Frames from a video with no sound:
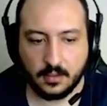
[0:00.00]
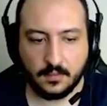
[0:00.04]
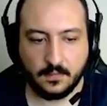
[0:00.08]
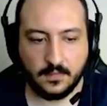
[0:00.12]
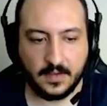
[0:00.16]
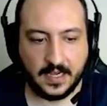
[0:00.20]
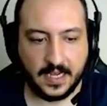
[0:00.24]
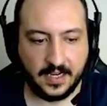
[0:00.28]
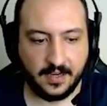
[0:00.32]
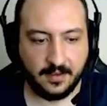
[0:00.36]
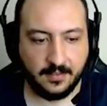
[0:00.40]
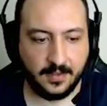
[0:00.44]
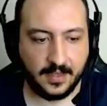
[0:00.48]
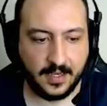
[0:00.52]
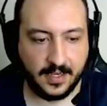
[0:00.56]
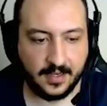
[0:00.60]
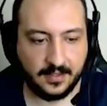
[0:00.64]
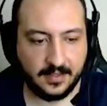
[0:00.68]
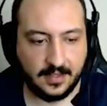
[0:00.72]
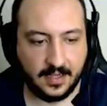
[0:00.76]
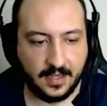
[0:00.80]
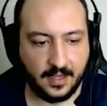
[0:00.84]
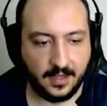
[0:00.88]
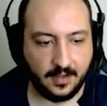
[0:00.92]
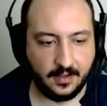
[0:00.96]
Verdi bir
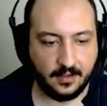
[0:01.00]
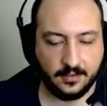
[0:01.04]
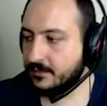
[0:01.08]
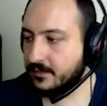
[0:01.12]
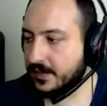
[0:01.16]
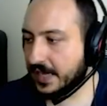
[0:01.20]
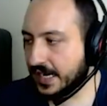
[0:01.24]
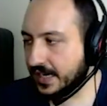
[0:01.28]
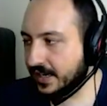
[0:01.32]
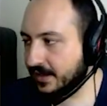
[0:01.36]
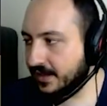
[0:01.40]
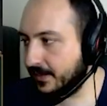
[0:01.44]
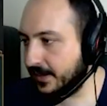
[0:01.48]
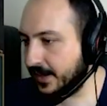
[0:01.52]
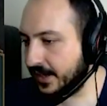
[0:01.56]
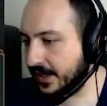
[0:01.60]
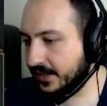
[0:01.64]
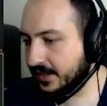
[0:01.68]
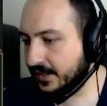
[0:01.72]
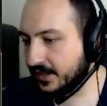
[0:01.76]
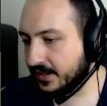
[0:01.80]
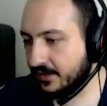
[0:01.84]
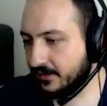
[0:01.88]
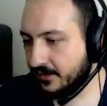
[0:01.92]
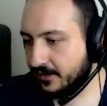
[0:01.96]
anda. Verdi bir
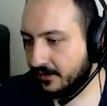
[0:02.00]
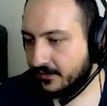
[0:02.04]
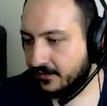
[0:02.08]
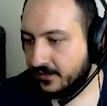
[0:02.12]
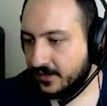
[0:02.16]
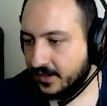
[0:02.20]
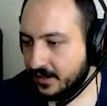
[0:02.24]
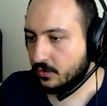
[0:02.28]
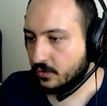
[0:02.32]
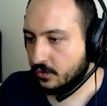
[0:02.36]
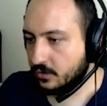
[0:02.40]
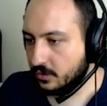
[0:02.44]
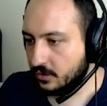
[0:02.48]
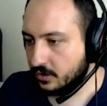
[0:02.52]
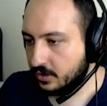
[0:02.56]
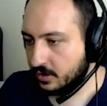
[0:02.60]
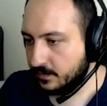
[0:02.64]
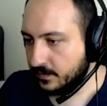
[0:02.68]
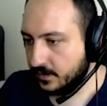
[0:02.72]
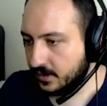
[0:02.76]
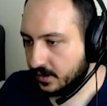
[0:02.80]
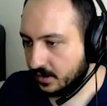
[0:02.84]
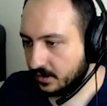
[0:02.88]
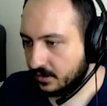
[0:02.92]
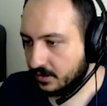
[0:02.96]
anda FF'i.
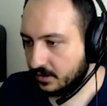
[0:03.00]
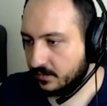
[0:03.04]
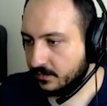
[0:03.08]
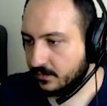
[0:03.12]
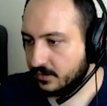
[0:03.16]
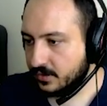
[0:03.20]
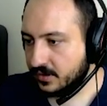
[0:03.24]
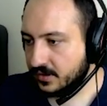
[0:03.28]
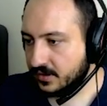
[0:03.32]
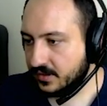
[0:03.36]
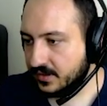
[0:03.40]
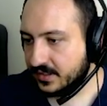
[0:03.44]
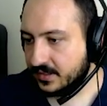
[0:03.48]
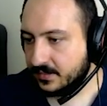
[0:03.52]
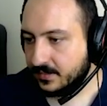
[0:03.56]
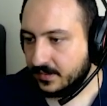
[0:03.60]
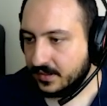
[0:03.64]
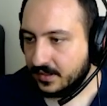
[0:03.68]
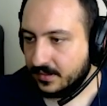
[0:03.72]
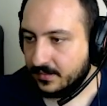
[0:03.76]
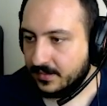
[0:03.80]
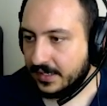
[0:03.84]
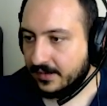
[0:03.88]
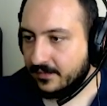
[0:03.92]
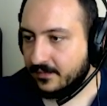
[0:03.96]
YouTube Outro müziğin
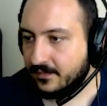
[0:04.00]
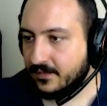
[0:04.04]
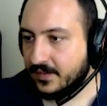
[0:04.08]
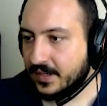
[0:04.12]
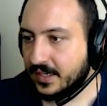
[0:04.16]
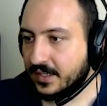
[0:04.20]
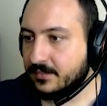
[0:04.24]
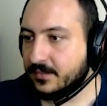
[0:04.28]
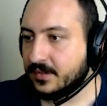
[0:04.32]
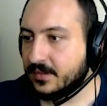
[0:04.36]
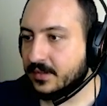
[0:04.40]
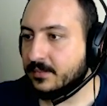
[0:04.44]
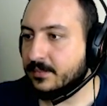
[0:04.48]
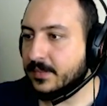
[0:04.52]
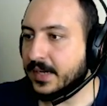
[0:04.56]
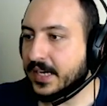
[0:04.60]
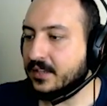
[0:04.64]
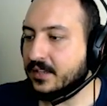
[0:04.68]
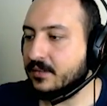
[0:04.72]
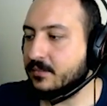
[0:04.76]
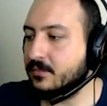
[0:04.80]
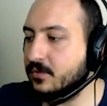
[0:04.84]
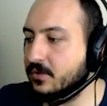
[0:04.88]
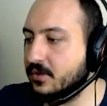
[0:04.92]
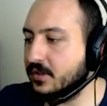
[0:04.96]
ismini bilen var mı?
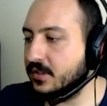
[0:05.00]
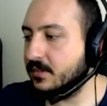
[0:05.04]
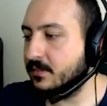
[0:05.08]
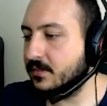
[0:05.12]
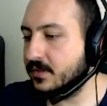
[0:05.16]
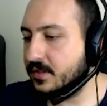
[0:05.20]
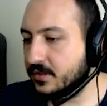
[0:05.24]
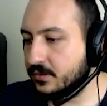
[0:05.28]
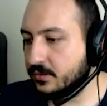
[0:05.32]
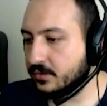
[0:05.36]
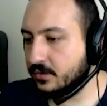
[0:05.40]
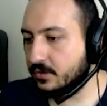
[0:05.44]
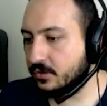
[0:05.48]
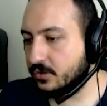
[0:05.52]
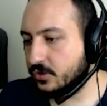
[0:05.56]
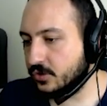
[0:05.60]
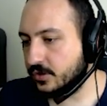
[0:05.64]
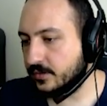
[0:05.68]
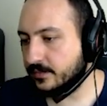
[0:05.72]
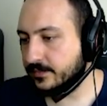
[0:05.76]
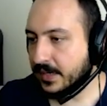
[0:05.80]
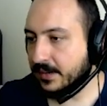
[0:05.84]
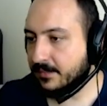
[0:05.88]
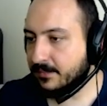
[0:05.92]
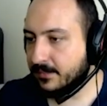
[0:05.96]
Berk burada mısın
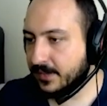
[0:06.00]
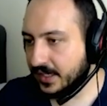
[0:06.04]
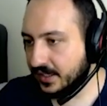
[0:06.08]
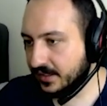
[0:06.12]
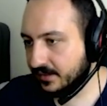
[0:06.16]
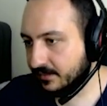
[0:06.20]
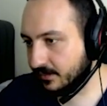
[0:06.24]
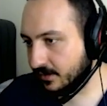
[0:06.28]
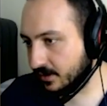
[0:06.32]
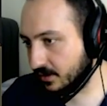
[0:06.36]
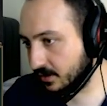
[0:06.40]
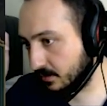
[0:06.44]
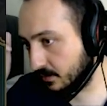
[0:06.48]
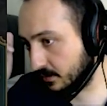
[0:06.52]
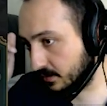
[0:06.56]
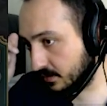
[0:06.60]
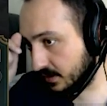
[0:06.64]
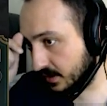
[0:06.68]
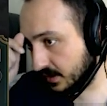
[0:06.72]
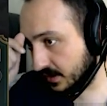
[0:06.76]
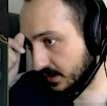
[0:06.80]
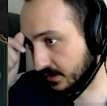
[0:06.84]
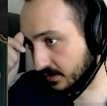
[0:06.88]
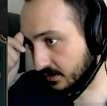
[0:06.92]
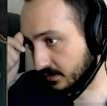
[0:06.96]
oluşum? Ben bakmıyorum
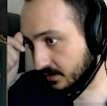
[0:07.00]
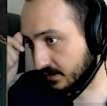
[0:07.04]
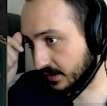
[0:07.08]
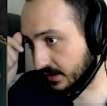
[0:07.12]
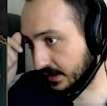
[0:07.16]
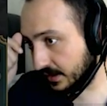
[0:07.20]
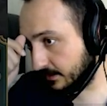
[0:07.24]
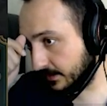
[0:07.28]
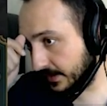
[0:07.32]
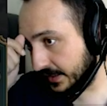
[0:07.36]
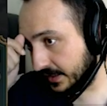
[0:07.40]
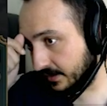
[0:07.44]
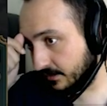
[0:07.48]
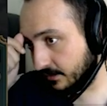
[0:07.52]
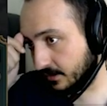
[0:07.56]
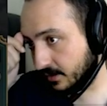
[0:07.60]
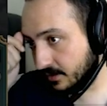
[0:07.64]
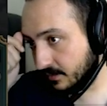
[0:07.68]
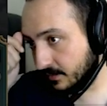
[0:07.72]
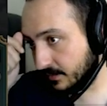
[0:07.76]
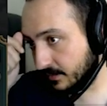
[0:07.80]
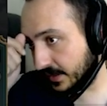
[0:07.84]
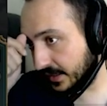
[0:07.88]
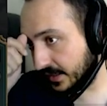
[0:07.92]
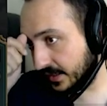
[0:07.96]
ona da ondan
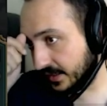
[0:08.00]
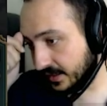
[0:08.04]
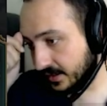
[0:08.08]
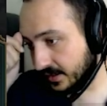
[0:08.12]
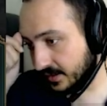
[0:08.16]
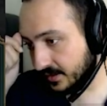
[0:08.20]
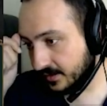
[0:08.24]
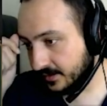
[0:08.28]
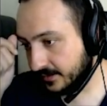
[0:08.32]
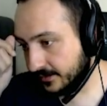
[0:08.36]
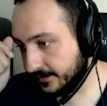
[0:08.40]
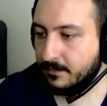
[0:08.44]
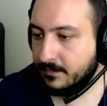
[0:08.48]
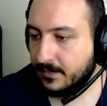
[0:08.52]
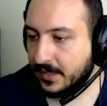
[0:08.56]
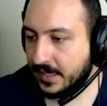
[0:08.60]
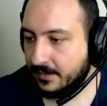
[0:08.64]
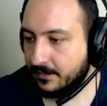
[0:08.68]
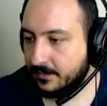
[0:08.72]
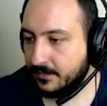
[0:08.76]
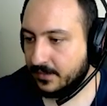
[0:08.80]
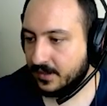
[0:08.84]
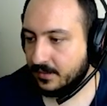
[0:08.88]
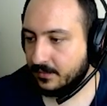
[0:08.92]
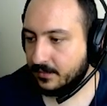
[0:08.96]
bilmiyorum ben yani.
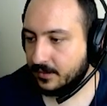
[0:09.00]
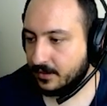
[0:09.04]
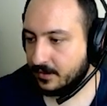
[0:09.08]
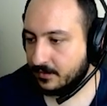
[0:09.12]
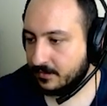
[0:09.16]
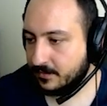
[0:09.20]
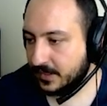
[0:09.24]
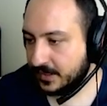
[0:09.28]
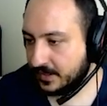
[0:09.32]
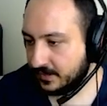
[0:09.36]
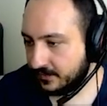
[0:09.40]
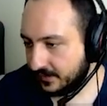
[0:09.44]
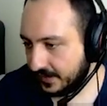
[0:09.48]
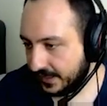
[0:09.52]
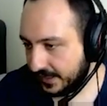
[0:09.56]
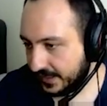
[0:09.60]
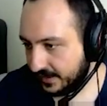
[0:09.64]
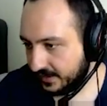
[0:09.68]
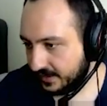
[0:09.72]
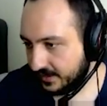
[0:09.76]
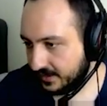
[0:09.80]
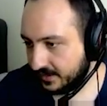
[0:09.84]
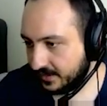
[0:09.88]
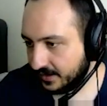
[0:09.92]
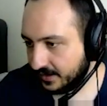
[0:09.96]
Ben bilmiyorum bak
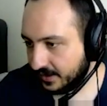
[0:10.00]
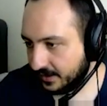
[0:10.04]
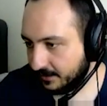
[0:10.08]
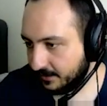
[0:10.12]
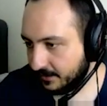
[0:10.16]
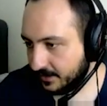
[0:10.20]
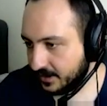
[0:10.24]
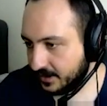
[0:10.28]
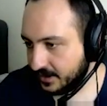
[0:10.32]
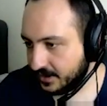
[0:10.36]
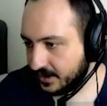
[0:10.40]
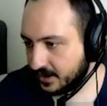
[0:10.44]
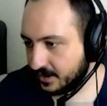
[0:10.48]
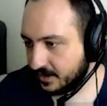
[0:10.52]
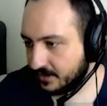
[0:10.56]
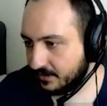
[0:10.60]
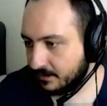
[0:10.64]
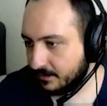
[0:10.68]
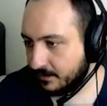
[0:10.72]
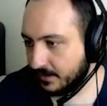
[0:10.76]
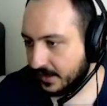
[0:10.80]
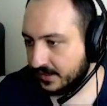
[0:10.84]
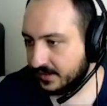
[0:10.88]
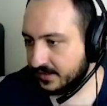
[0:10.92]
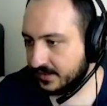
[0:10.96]
verdi. Neymiş?
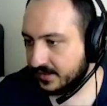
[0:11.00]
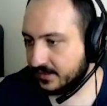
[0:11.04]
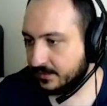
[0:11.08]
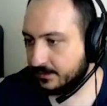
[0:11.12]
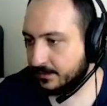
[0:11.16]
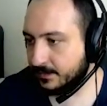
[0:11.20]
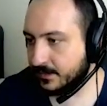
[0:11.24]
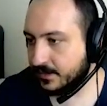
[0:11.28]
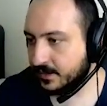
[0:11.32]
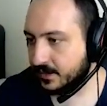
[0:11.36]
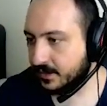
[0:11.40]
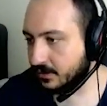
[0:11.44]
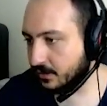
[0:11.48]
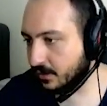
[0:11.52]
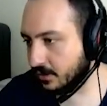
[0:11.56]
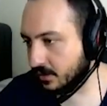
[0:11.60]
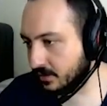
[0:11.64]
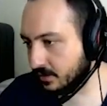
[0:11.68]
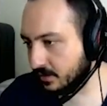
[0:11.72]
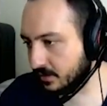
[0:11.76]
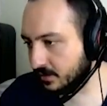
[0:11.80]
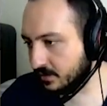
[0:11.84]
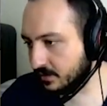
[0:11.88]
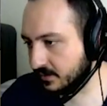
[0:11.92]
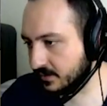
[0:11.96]
Max Birhon
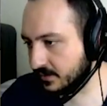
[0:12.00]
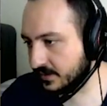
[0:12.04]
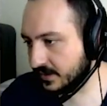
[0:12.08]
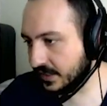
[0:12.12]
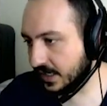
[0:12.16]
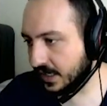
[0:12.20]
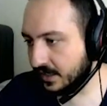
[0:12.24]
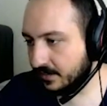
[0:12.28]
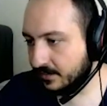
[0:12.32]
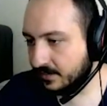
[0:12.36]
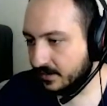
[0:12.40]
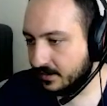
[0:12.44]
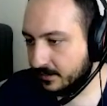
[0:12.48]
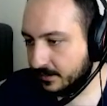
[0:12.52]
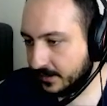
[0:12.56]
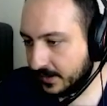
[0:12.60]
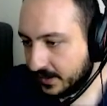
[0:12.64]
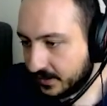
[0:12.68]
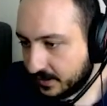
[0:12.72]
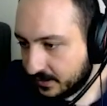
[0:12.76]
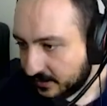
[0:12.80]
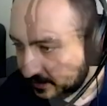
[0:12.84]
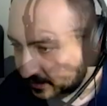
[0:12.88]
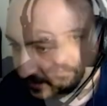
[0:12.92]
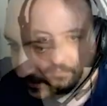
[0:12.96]

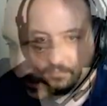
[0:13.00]
Cyberpunk.